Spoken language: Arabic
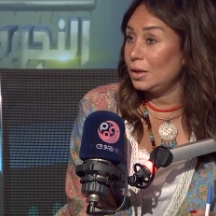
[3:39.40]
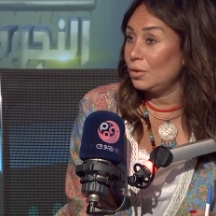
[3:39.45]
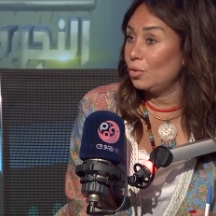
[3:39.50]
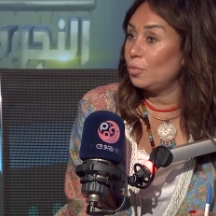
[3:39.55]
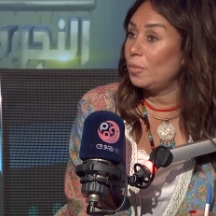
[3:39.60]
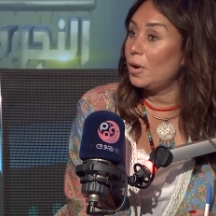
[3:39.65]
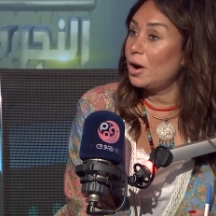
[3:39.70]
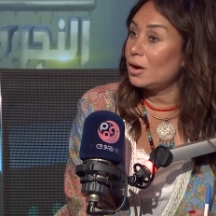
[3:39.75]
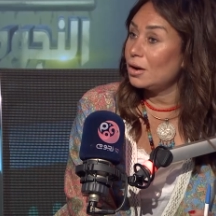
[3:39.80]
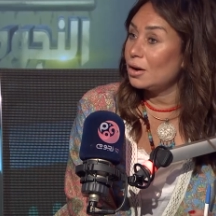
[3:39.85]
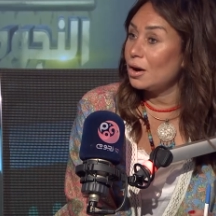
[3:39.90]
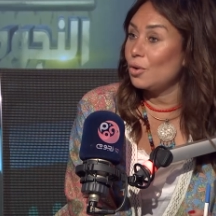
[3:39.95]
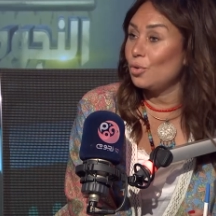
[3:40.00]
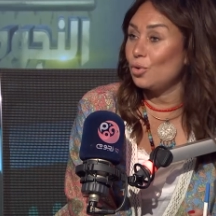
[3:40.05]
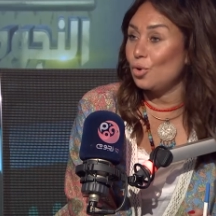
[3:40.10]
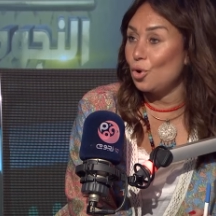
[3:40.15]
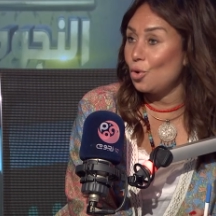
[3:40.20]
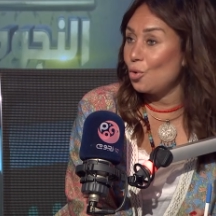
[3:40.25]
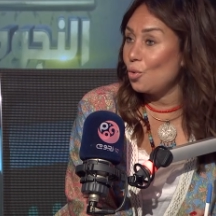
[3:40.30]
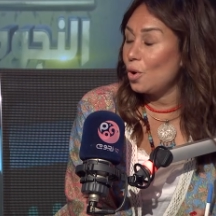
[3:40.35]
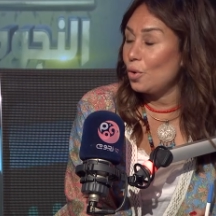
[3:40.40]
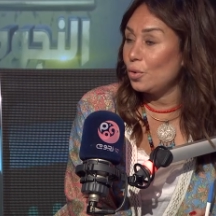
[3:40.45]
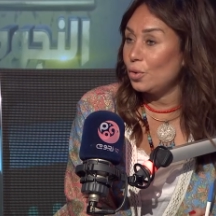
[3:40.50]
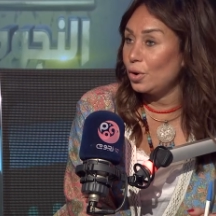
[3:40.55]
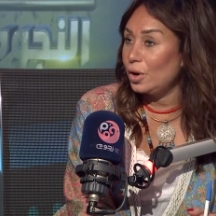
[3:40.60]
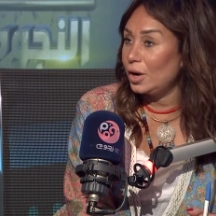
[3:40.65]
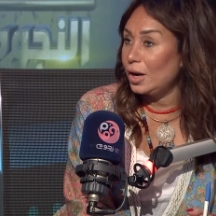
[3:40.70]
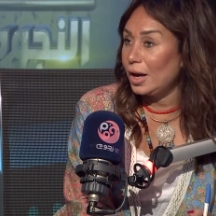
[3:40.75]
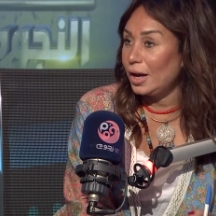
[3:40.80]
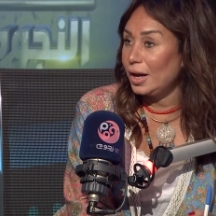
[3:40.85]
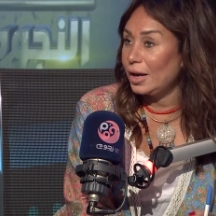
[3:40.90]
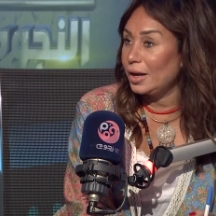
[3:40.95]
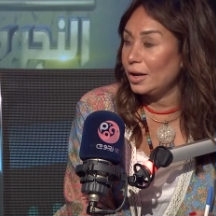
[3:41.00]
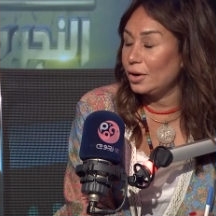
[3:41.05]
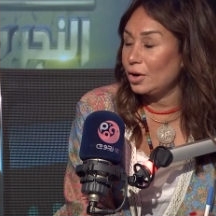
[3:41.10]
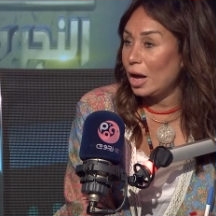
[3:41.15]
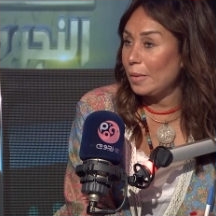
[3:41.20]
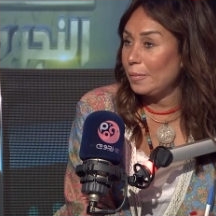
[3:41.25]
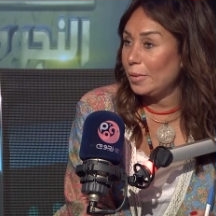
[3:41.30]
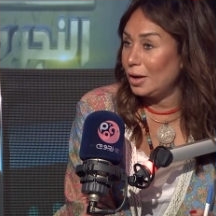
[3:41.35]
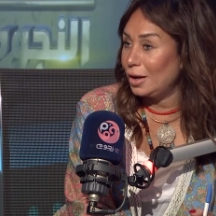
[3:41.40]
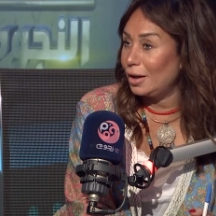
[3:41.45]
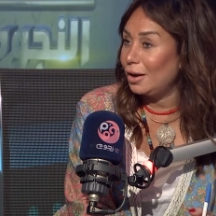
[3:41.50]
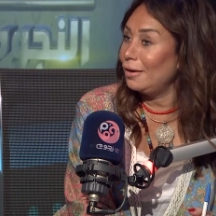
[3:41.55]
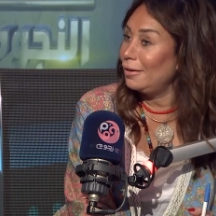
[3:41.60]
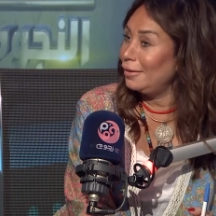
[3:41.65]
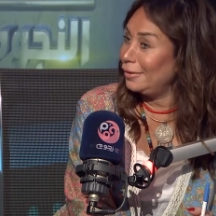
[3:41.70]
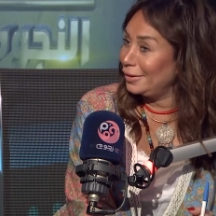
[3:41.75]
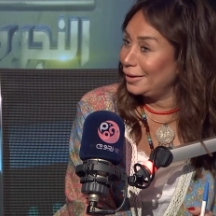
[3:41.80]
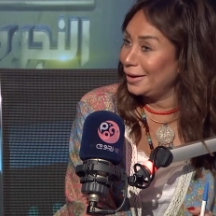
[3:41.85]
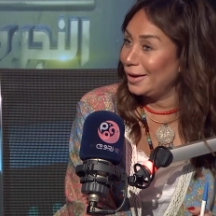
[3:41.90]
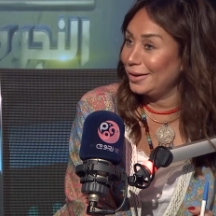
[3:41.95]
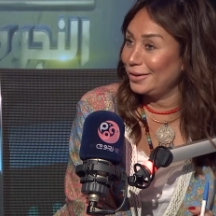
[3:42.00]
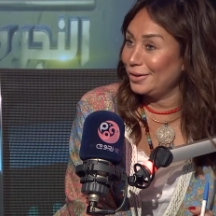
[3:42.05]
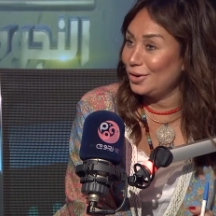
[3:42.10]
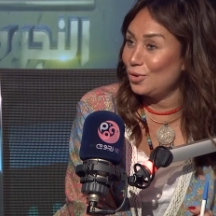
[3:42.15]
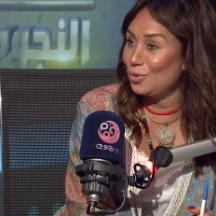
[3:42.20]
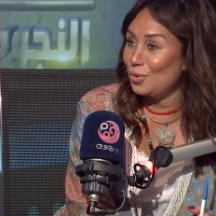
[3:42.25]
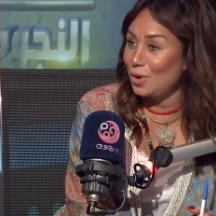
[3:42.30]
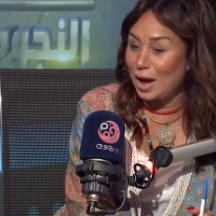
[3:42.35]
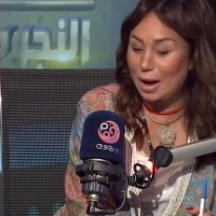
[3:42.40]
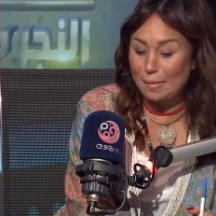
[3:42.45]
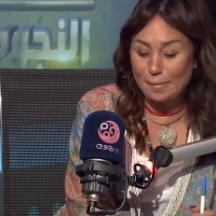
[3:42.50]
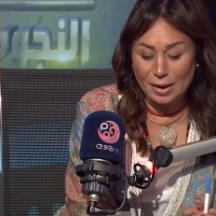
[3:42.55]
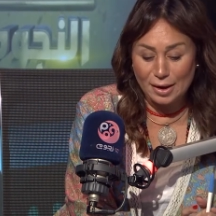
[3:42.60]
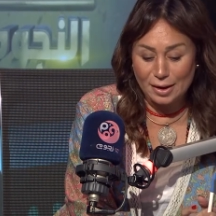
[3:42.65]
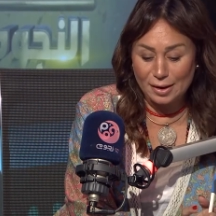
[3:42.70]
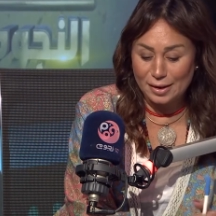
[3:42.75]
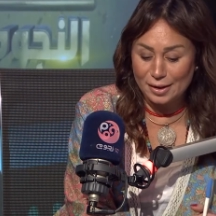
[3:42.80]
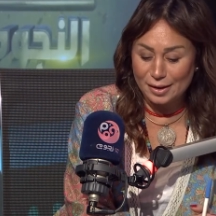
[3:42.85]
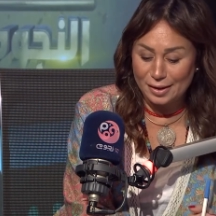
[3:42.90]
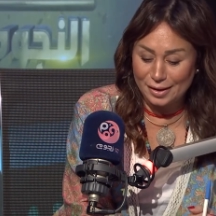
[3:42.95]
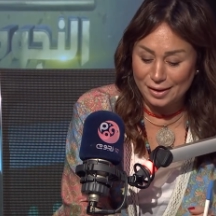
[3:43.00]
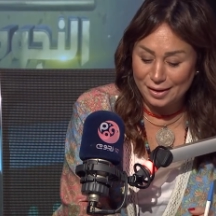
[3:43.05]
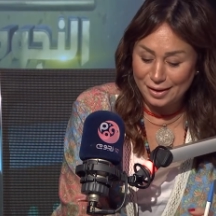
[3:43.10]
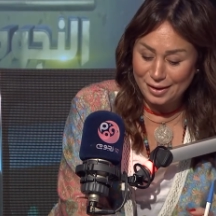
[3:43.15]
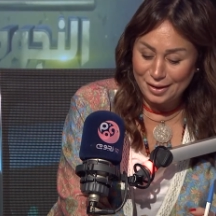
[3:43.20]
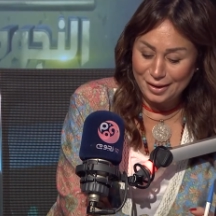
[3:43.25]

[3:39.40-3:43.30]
يعني وبره وجوه وكل حاجه كل عمل اه يعني هو عمل